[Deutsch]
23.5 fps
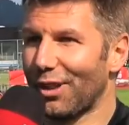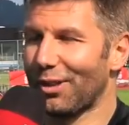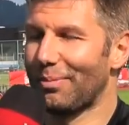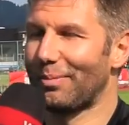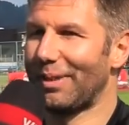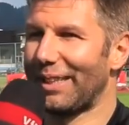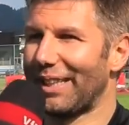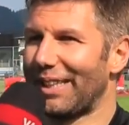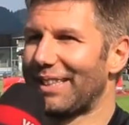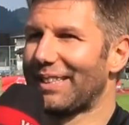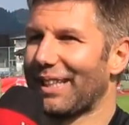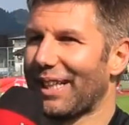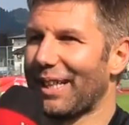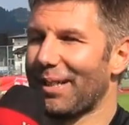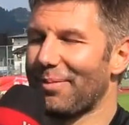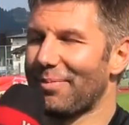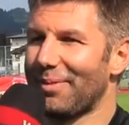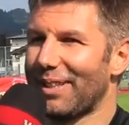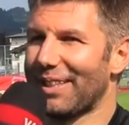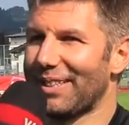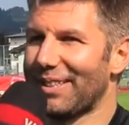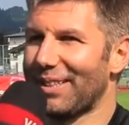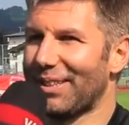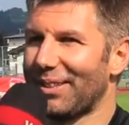freut mich extrem,
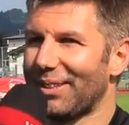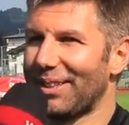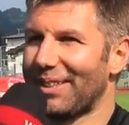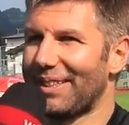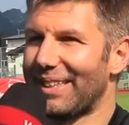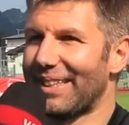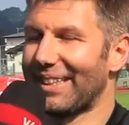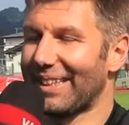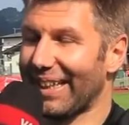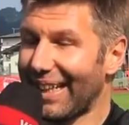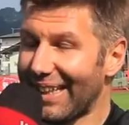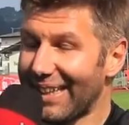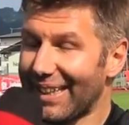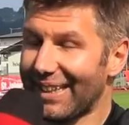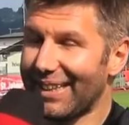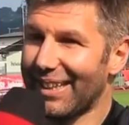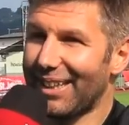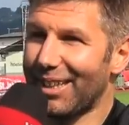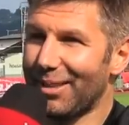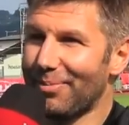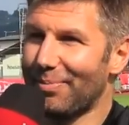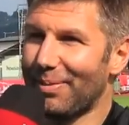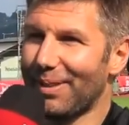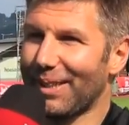dass ich heute den Trainer da
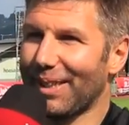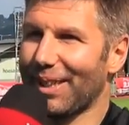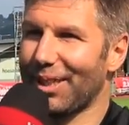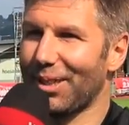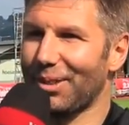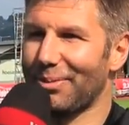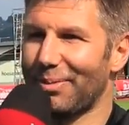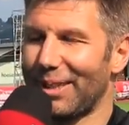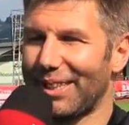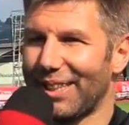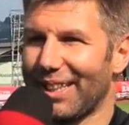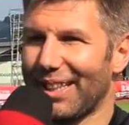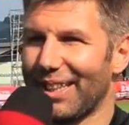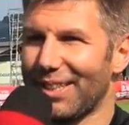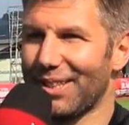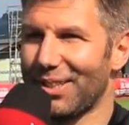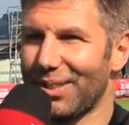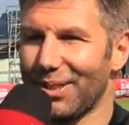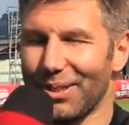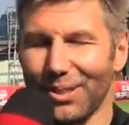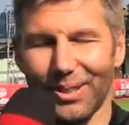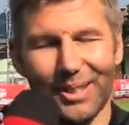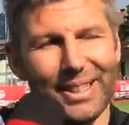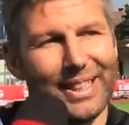habe, Rino
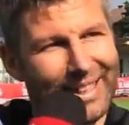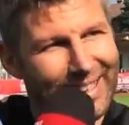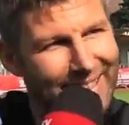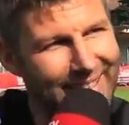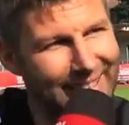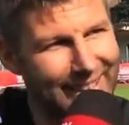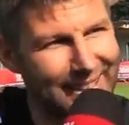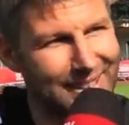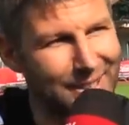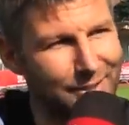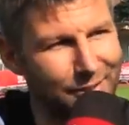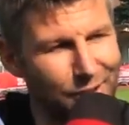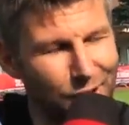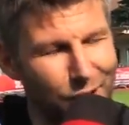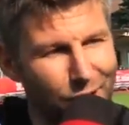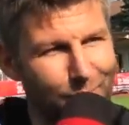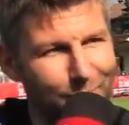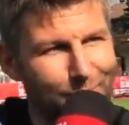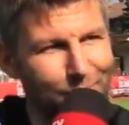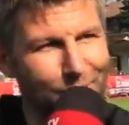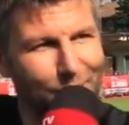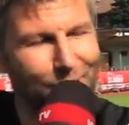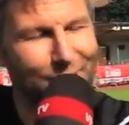Matarazzo. Herzlich willkommen,